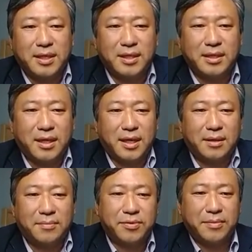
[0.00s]
인텔,
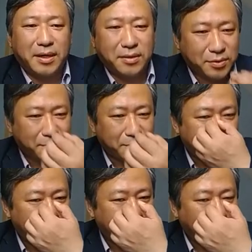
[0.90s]
애플, 마이크로소프트,
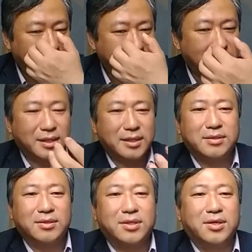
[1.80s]
델, 오라클 같은
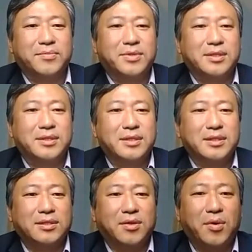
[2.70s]
그런 기업들이
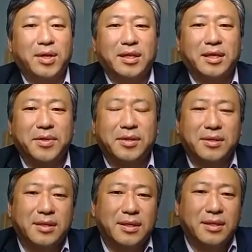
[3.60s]
이제 떠올랐다면
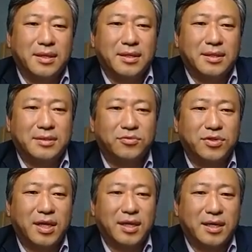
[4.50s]
이제
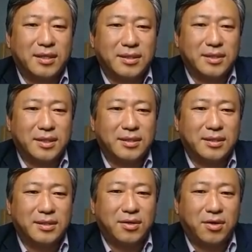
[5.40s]
우리나라는 이제
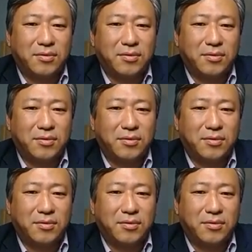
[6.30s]
그런